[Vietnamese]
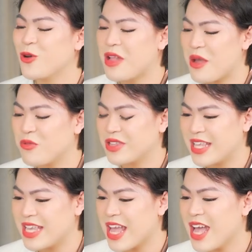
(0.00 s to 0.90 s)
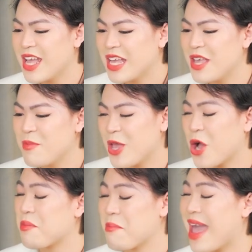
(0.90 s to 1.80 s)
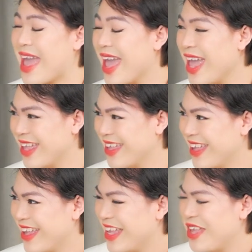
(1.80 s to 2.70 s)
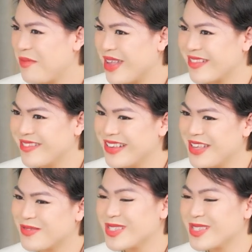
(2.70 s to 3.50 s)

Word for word: lội lại một tí nhá. Khi mình còn bé khi mình chưa hiểu